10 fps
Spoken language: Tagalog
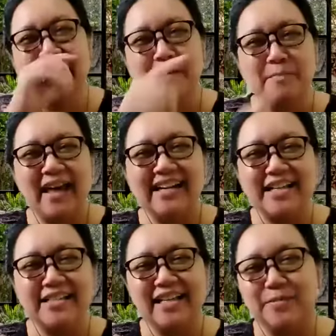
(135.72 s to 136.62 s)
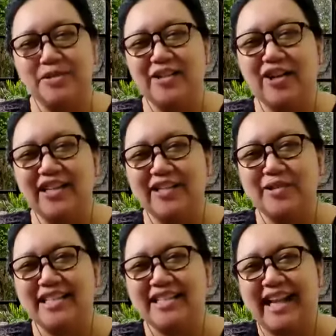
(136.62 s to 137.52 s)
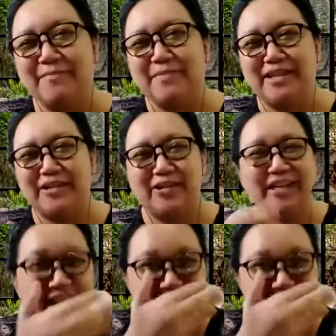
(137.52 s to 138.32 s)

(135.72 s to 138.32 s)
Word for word: parang na-stress po si Donnie doon sa sinabi niyo. O, na,